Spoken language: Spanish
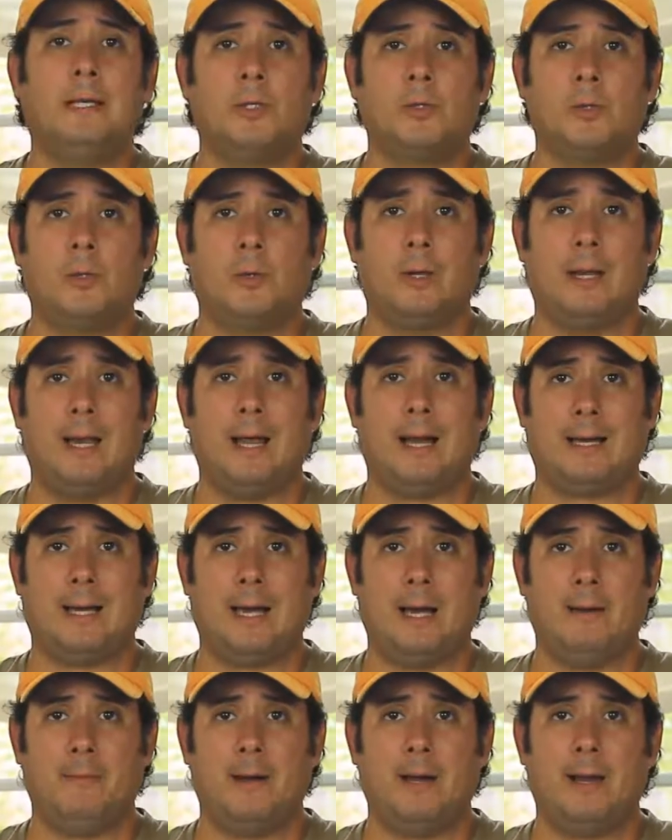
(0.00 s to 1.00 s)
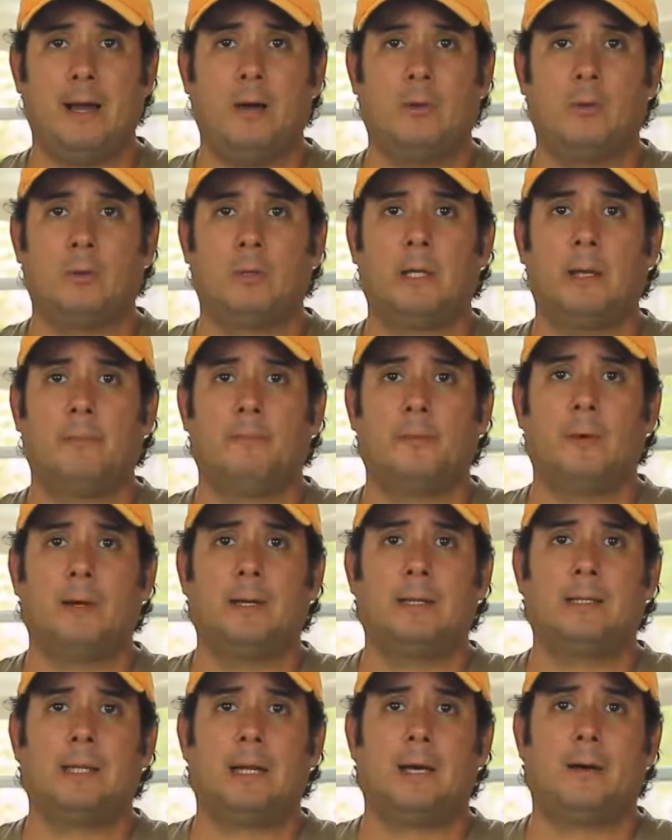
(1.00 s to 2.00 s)
ISO de la cámara, usted
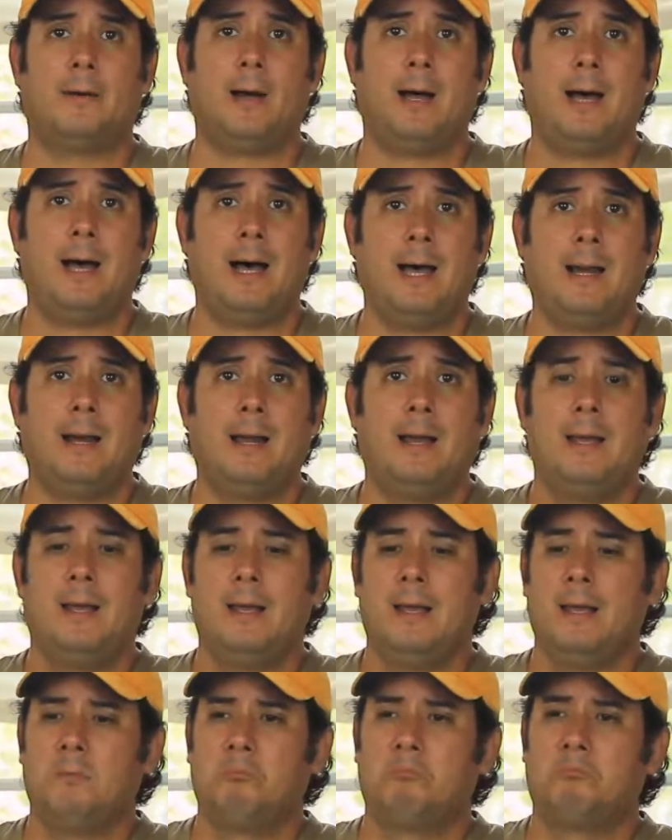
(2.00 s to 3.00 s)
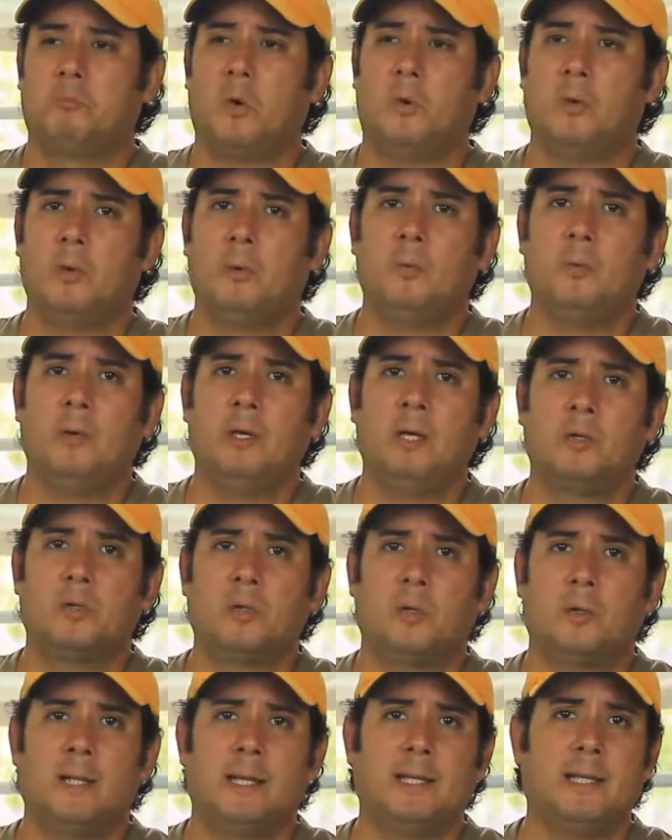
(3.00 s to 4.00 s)
puede trabajar con un
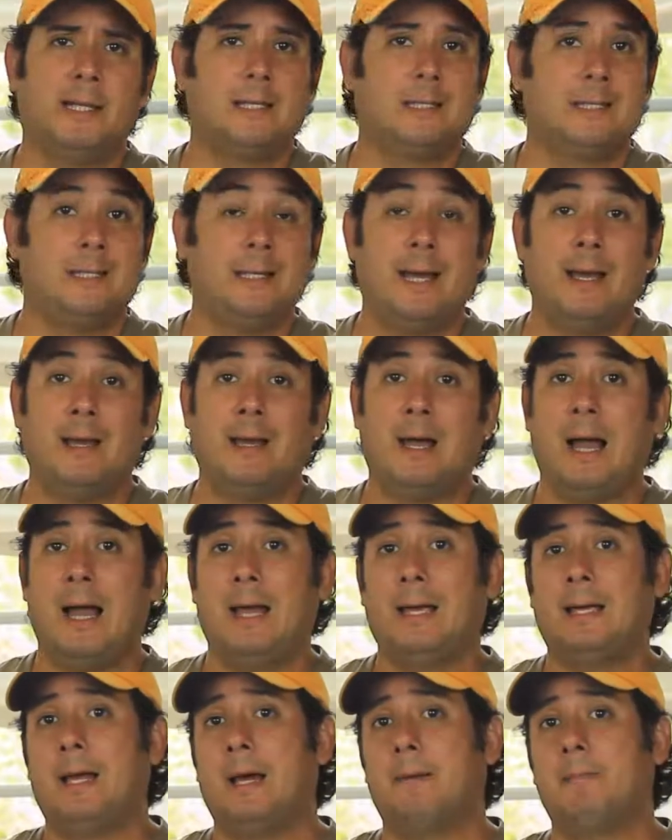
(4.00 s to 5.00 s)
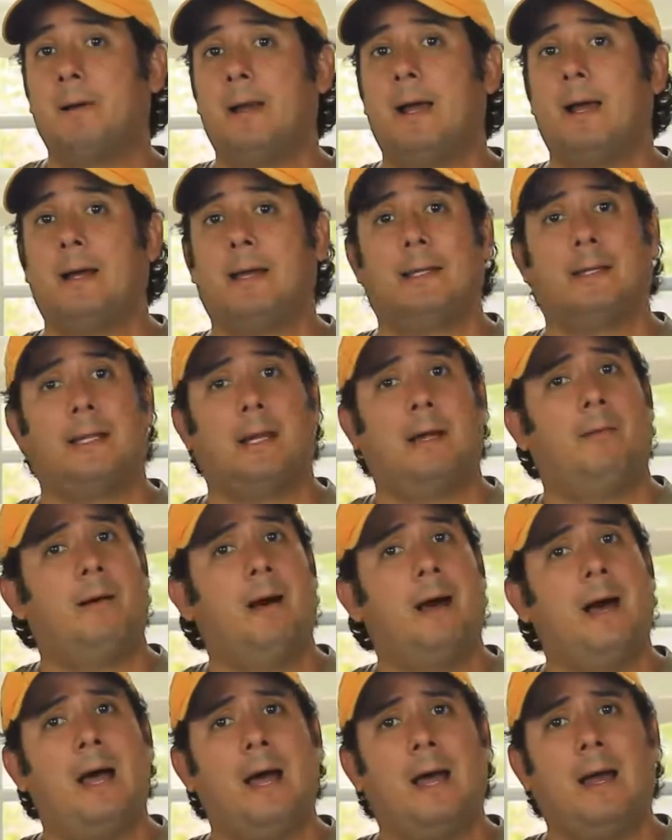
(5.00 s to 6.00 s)
ISO desde 100. Hay cámaras que
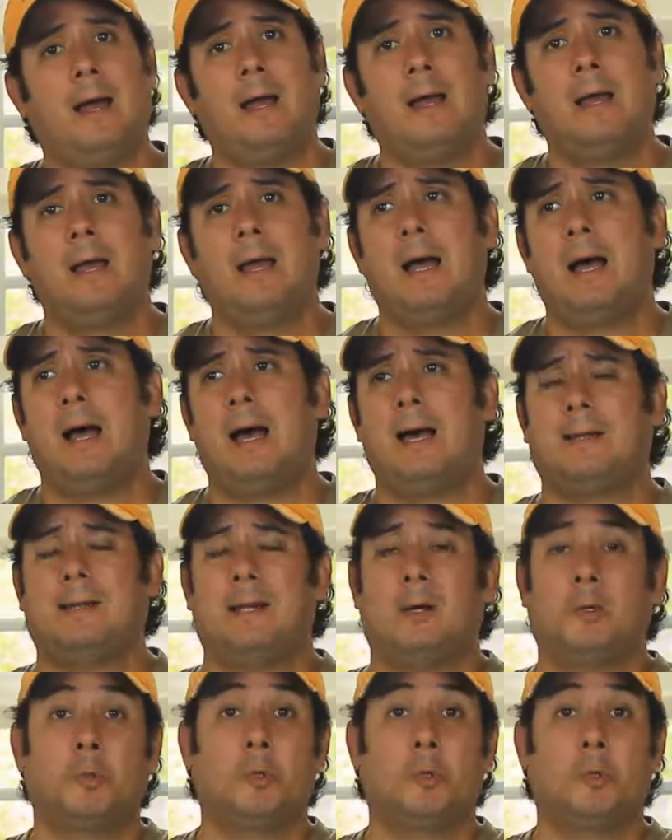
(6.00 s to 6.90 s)
trabajan hasta